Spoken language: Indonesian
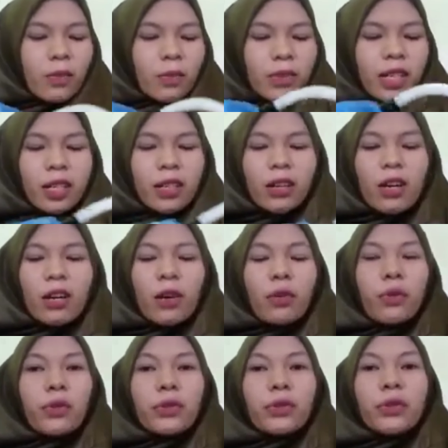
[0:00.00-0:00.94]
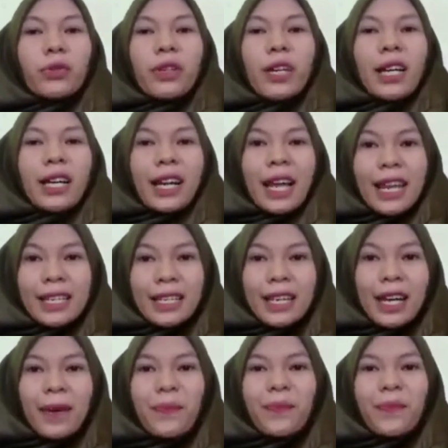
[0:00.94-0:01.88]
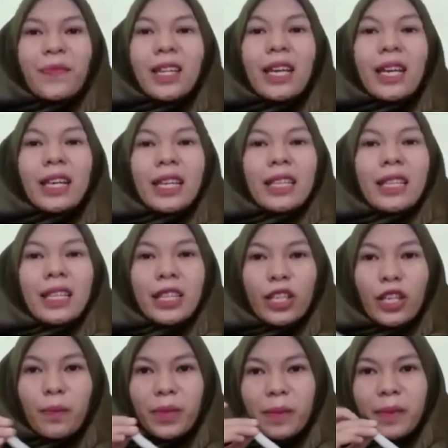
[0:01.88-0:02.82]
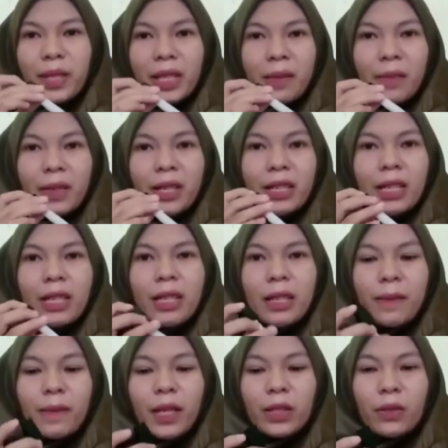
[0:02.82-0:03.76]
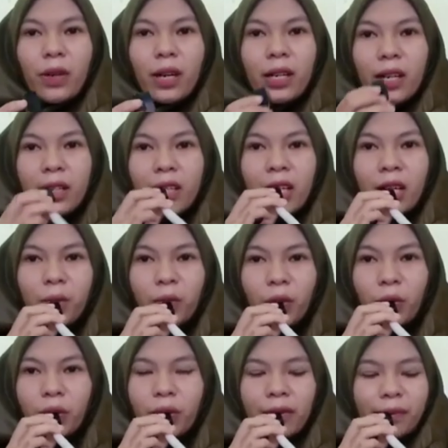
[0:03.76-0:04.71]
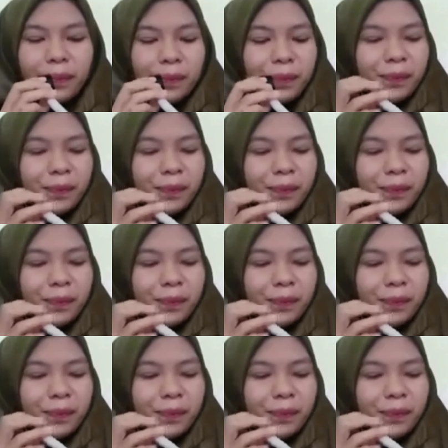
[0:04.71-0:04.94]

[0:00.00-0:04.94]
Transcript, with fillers: Kemudian ujung lainnya kita tiup teman-teman dan dimasukkan ke dalam mulut.